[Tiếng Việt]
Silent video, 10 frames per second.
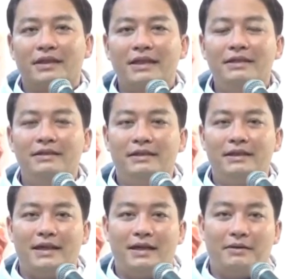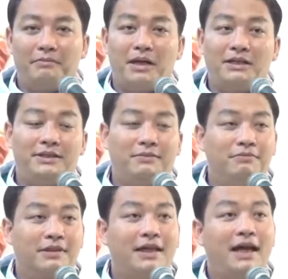cái người nào mà
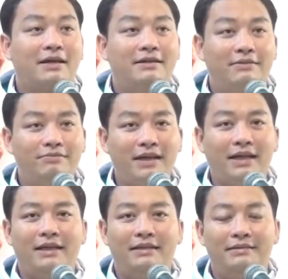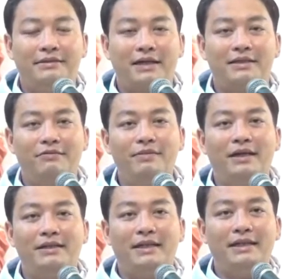trồng cái hạt giống này đó hạt giống
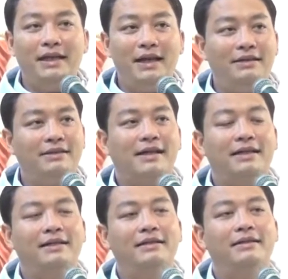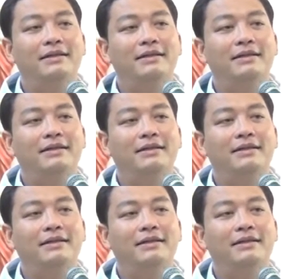này chỉ lên cây